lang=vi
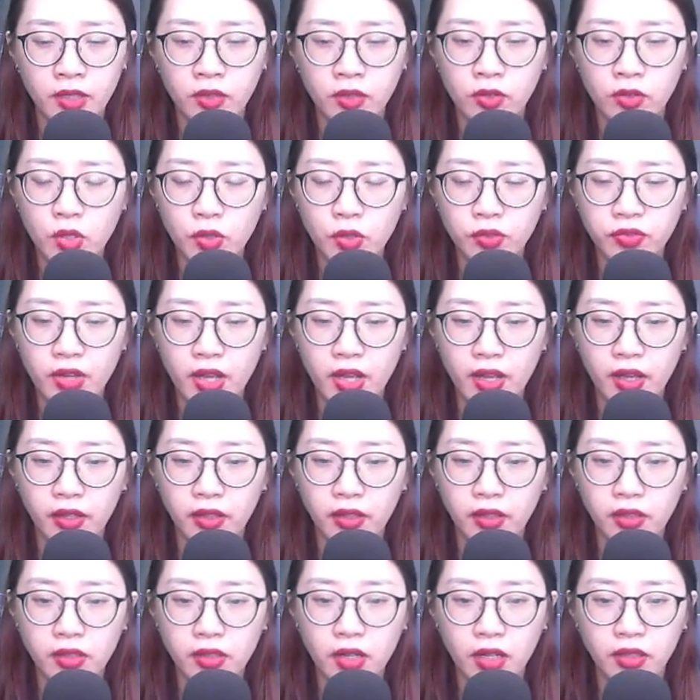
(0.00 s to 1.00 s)
Lúc về
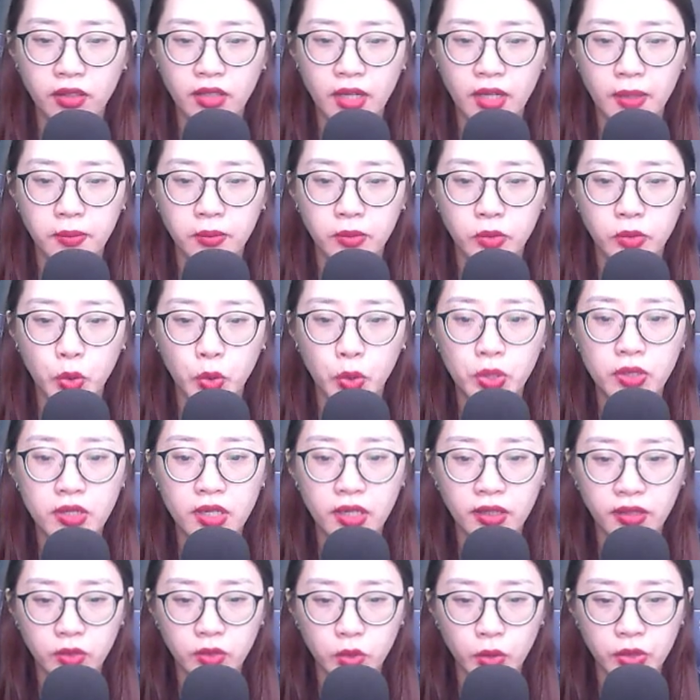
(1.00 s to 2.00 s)
còn cầm túi
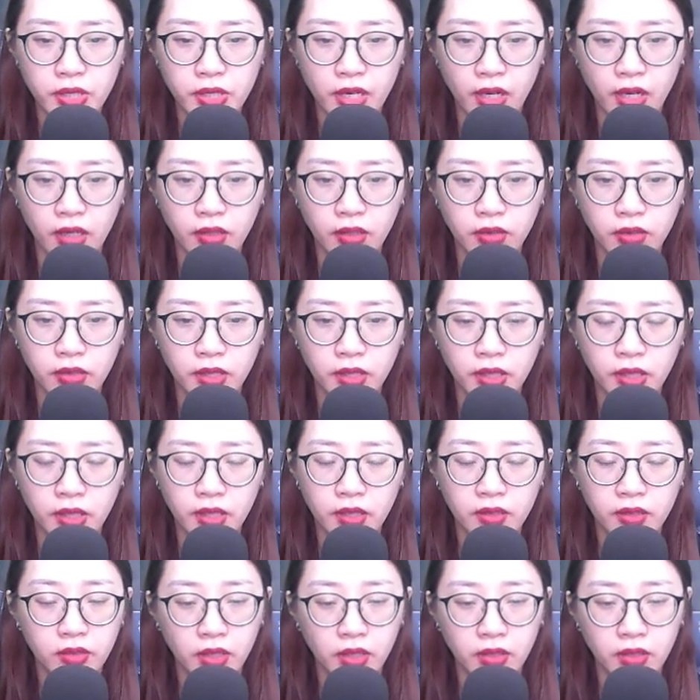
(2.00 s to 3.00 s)
lớn túi nhỏ,
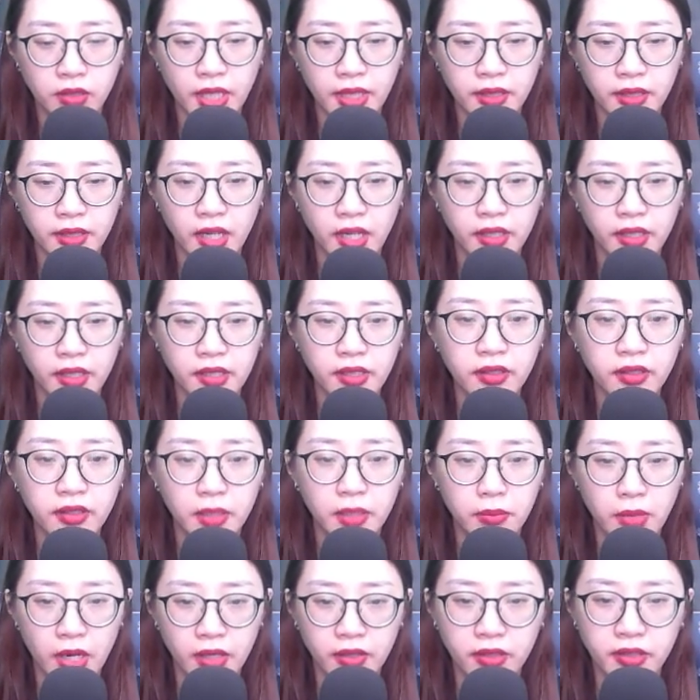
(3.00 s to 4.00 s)
từ thanh thấy thì
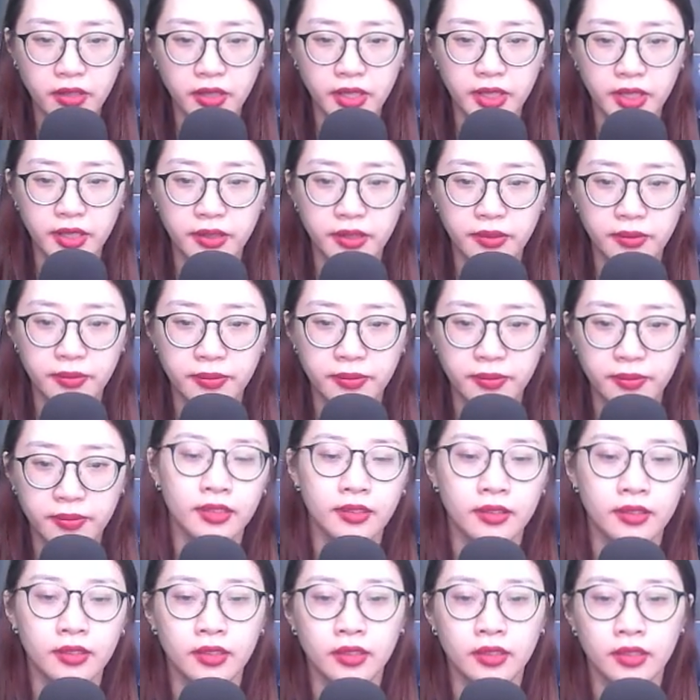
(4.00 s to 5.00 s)
bật cười.
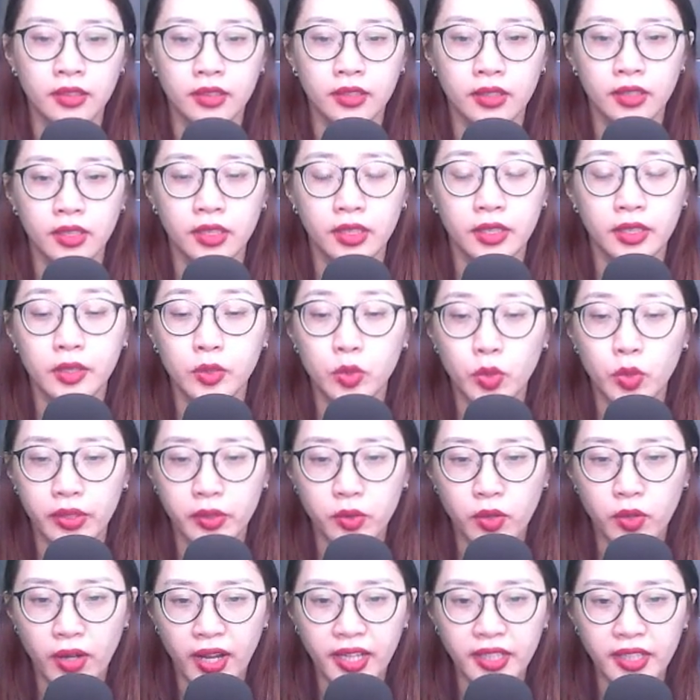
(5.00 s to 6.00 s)
Chuyện
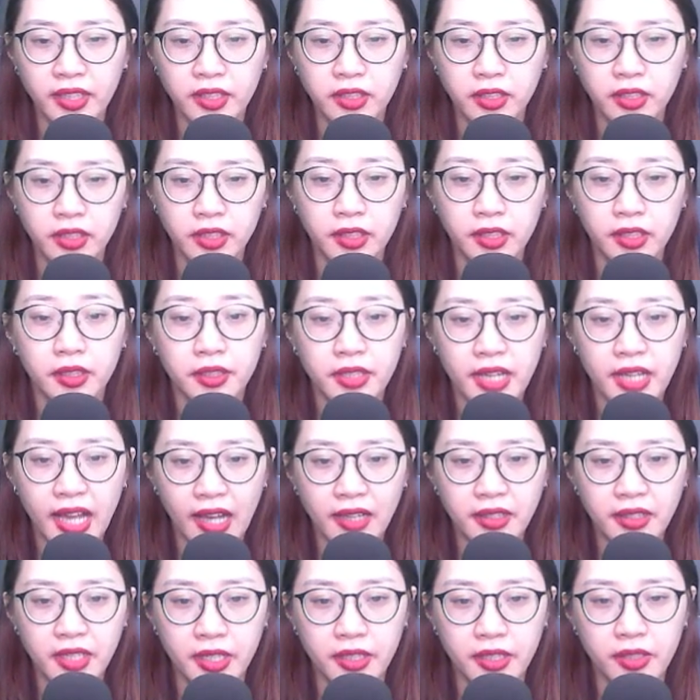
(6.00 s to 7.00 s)
của hai người
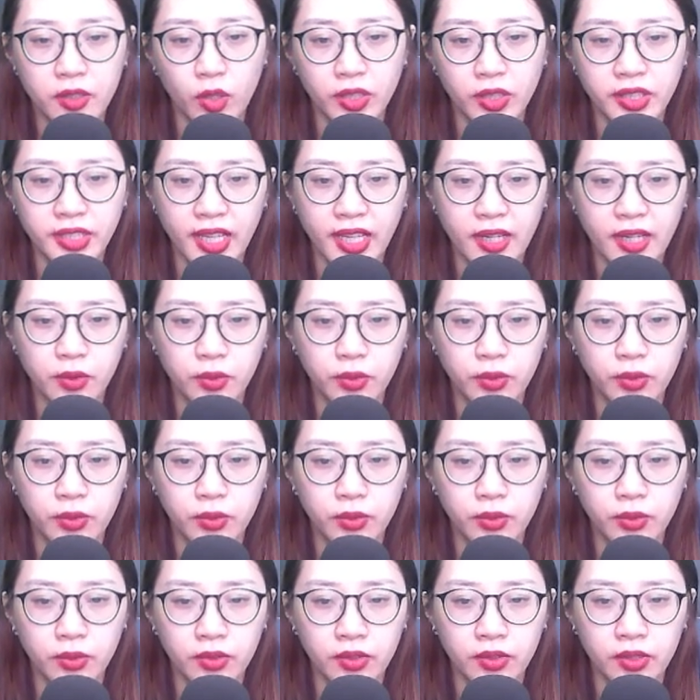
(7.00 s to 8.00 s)
đã định rồi sao?
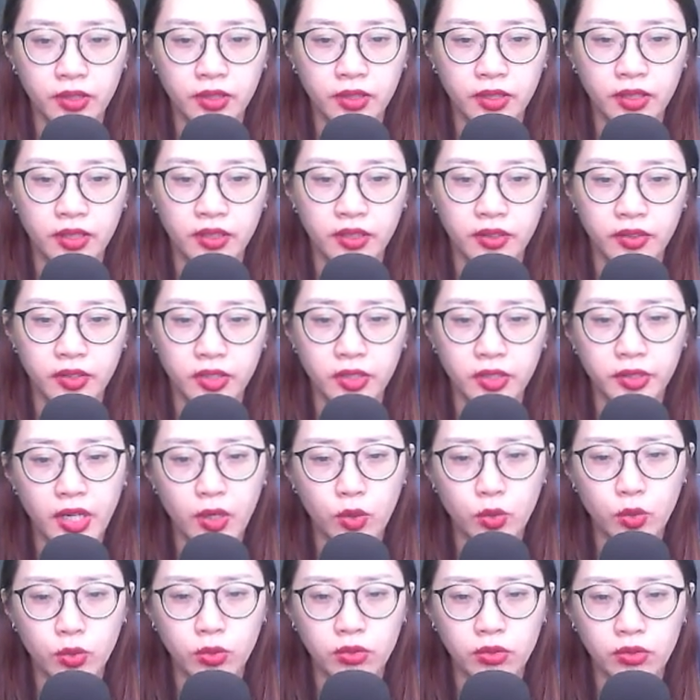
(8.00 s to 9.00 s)
Chưa
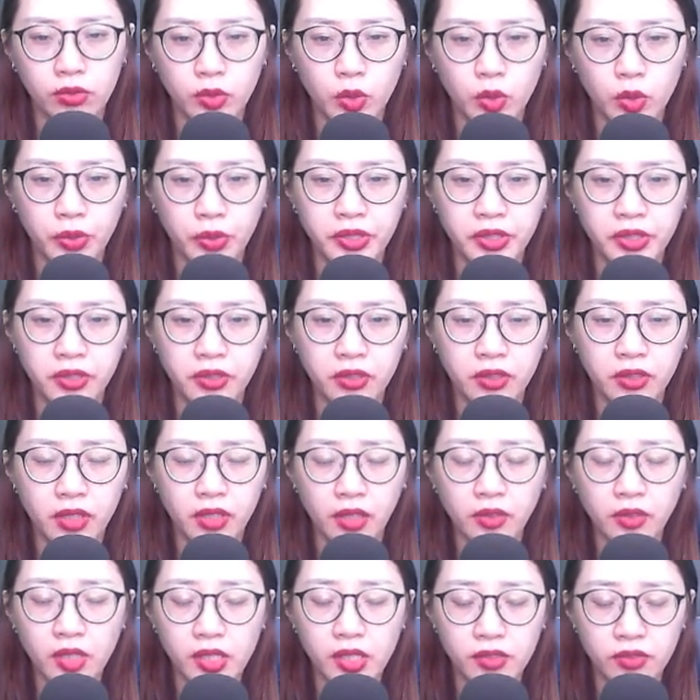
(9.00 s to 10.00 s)
đâu, tôi chưa
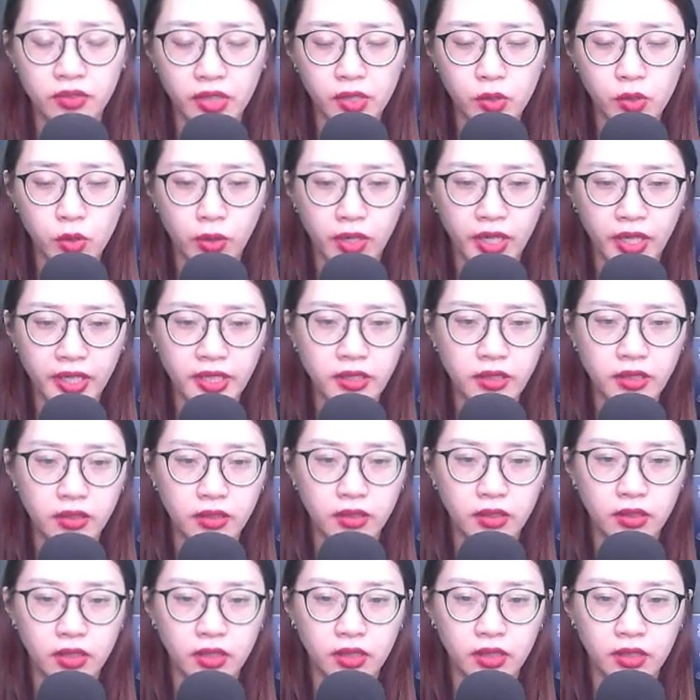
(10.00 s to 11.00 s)
tỏ tình với cô ấy.
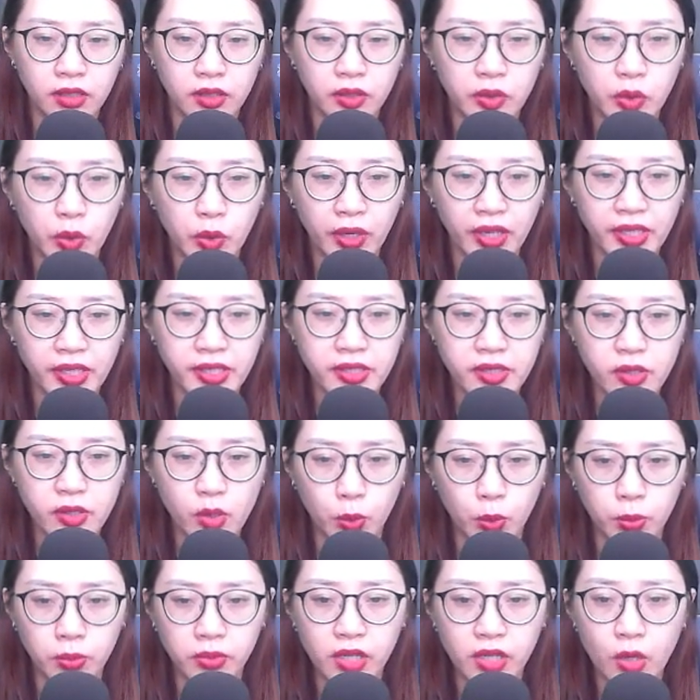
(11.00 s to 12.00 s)
Cô ấy
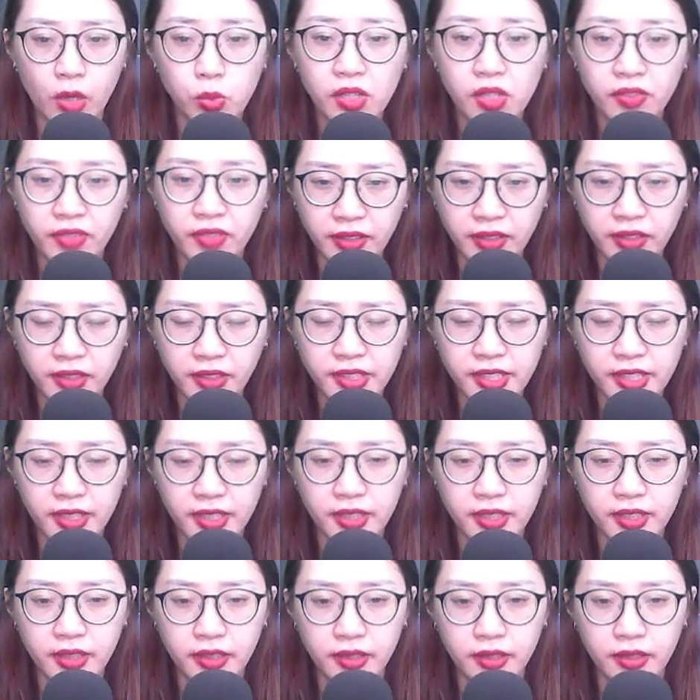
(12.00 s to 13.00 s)
cũng không có phản ứng
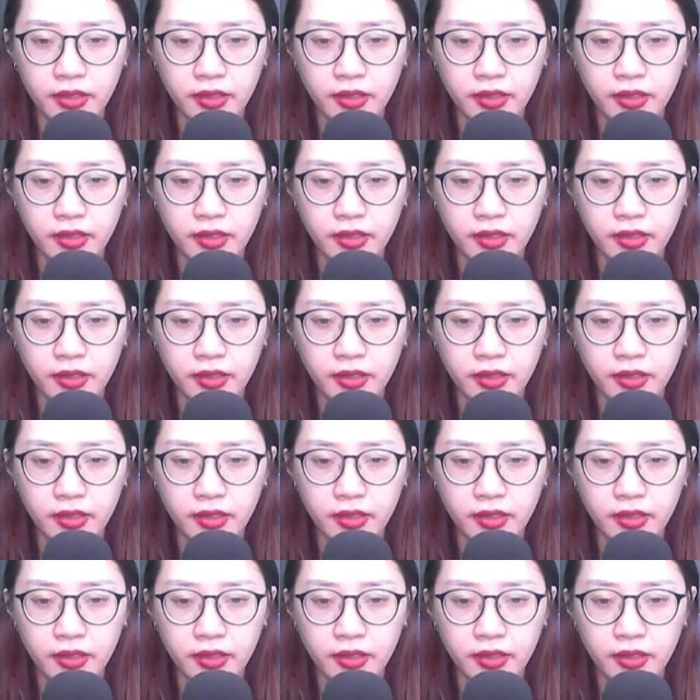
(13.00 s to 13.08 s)
gì.